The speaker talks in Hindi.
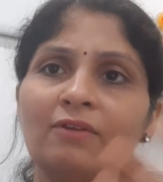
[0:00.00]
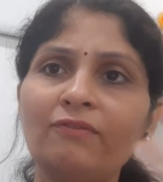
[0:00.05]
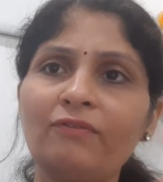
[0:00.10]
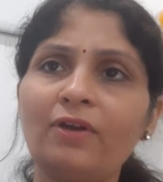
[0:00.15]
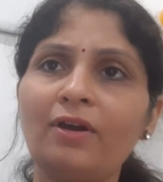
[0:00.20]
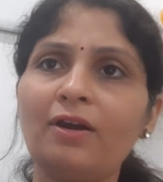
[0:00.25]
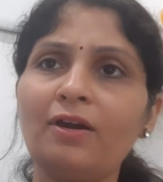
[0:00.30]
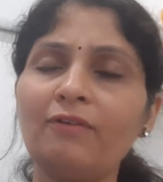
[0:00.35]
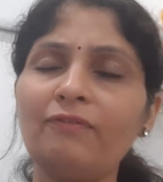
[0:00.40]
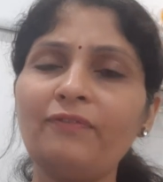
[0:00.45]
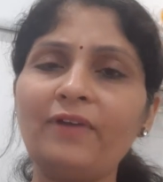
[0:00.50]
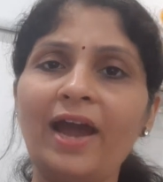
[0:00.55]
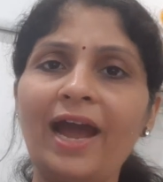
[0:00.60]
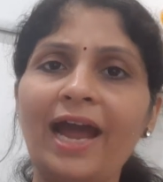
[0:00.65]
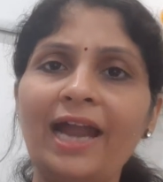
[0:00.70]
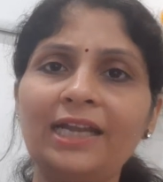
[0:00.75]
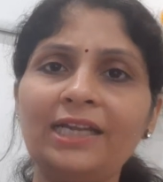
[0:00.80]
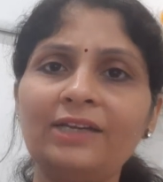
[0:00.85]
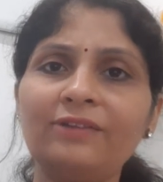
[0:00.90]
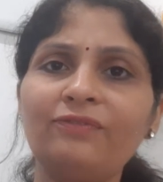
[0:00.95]

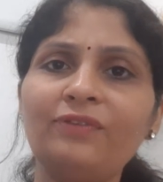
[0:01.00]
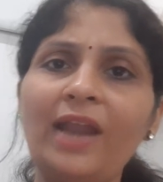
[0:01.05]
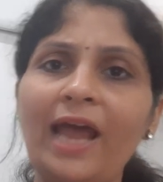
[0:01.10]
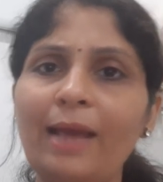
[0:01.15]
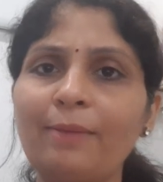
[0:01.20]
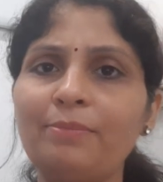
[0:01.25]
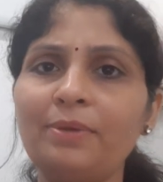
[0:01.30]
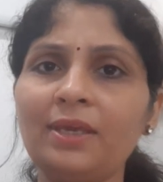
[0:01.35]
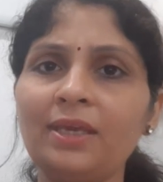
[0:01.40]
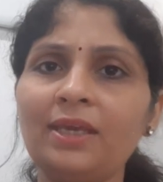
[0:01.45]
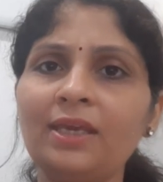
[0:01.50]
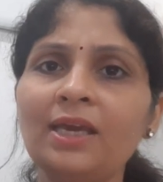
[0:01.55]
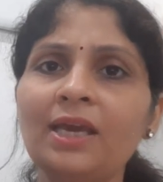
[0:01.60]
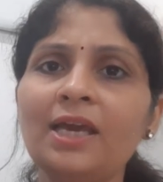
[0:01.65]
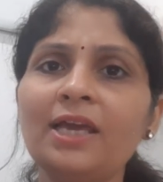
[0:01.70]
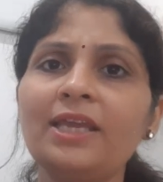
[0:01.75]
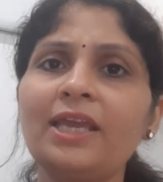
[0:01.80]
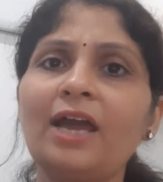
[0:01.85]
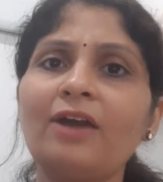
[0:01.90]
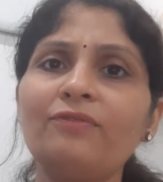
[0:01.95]
फैट फ्लैबी
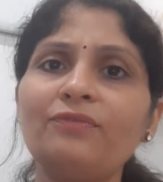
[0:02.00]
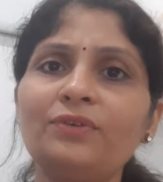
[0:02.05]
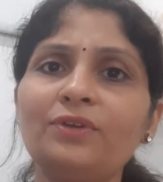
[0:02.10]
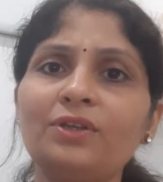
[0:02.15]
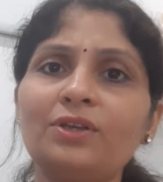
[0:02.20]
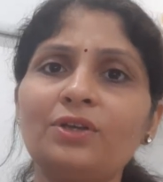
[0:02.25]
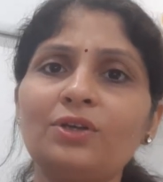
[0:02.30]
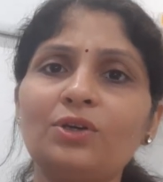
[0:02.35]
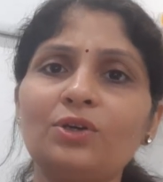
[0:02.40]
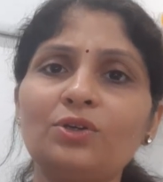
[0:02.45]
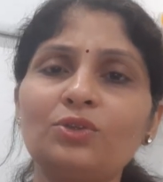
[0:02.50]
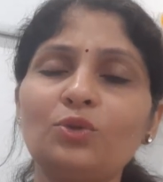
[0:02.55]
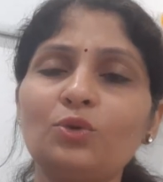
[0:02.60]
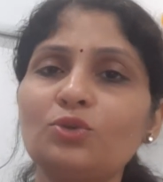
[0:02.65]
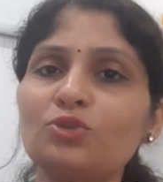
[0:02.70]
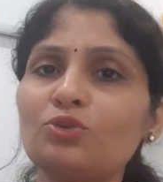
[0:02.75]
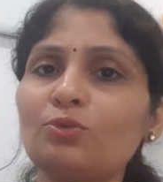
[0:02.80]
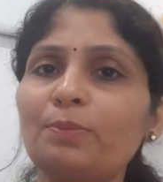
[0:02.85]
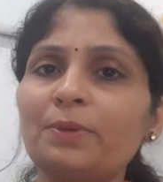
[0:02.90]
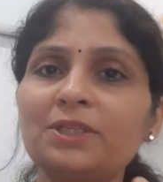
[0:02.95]
या फिर
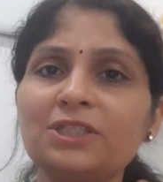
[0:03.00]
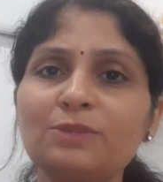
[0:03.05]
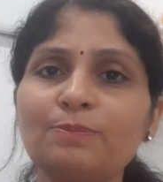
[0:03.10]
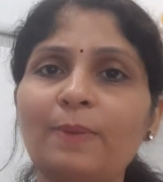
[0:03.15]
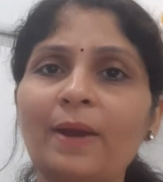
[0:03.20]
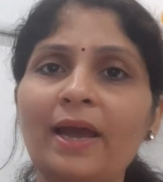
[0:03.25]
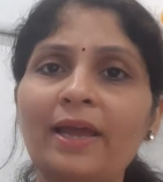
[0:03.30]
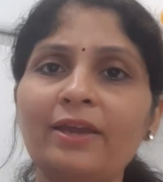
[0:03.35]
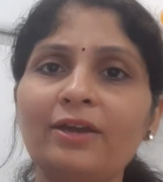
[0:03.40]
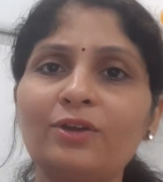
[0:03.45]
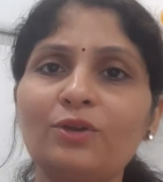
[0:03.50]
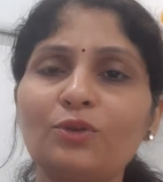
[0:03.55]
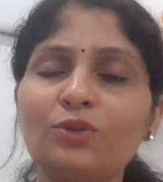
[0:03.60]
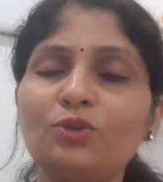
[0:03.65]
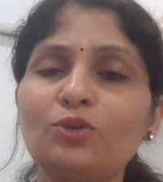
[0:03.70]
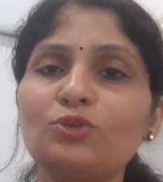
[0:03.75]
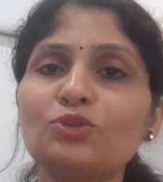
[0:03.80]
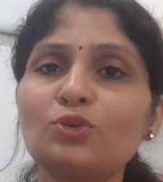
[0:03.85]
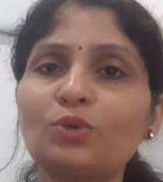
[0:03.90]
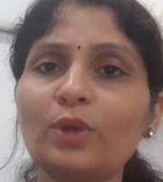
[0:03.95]
दोज हु पस्पायर और
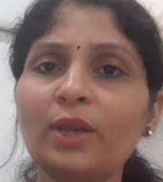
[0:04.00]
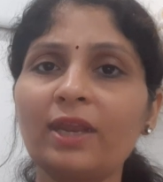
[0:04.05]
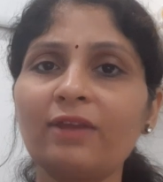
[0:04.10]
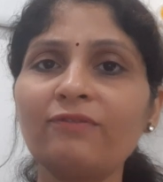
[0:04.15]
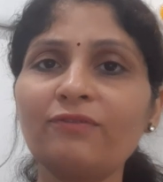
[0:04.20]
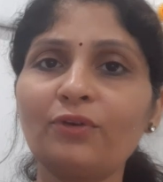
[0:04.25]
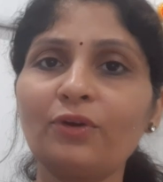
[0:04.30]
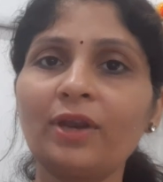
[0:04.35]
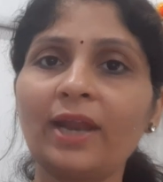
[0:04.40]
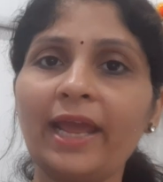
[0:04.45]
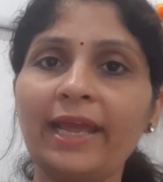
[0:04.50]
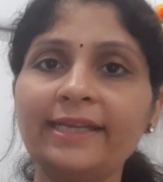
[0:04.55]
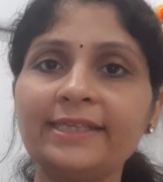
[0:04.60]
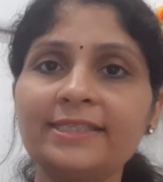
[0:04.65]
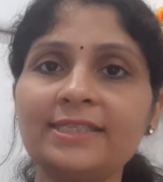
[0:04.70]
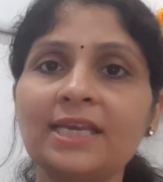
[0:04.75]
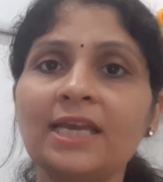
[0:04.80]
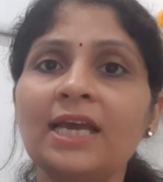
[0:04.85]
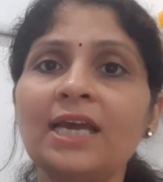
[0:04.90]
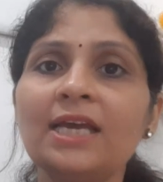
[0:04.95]
दोज हु क्रेव फॉर
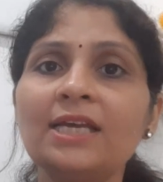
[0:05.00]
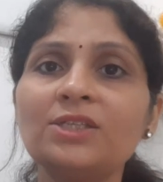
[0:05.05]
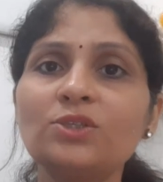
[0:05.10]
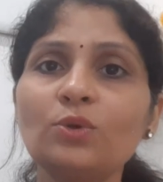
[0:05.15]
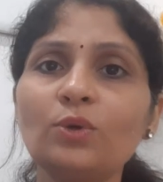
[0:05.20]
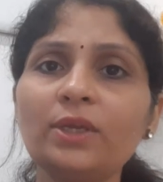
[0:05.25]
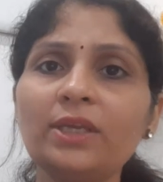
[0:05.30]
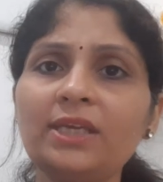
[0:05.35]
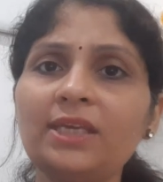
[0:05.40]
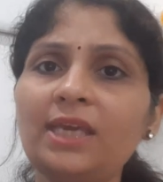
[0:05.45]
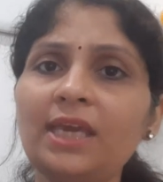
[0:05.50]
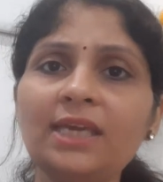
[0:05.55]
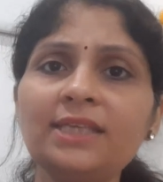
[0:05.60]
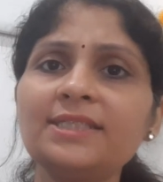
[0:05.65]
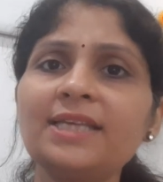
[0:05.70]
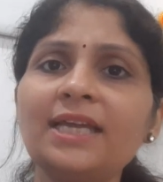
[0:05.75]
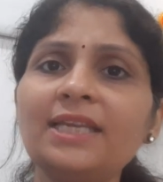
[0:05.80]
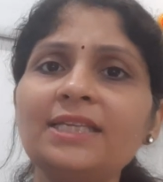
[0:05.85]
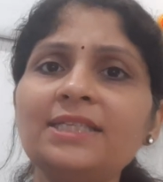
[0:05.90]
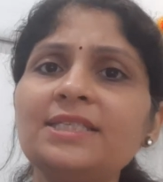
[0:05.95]
एग्स सो ये
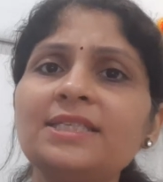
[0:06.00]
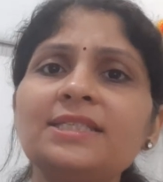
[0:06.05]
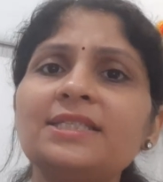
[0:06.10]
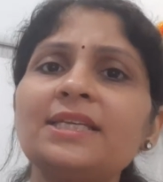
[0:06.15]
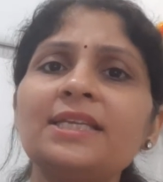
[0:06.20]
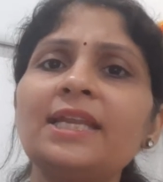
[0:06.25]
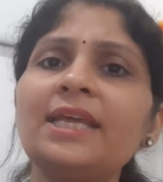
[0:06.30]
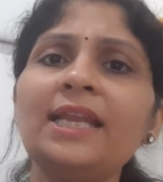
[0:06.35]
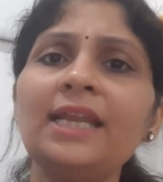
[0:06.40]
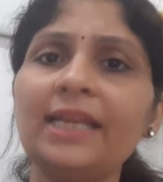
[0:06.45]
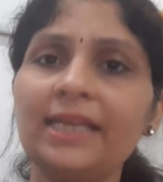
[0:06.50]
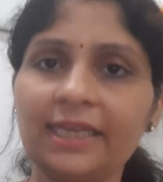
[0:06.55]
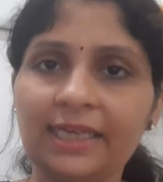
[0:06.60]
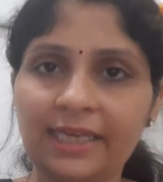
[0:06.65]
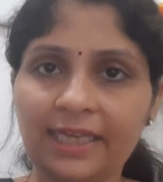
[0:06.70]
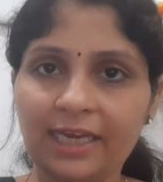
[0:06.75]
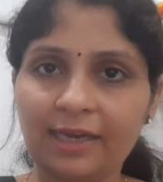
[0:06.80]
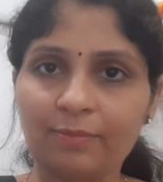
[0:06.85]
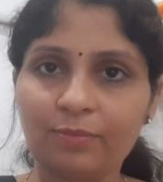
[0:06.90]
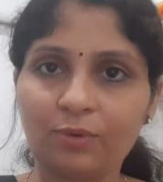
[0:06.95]
सारी चीज़ें नहीं
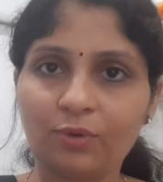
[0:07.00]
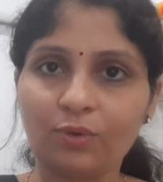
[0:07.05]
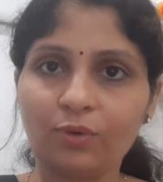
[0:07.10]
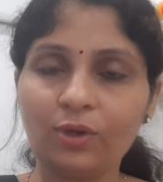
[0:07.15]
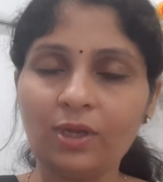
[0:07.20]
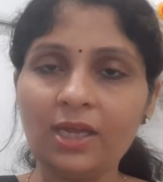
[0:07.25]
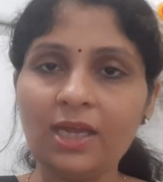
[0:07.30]
लिखनी आपको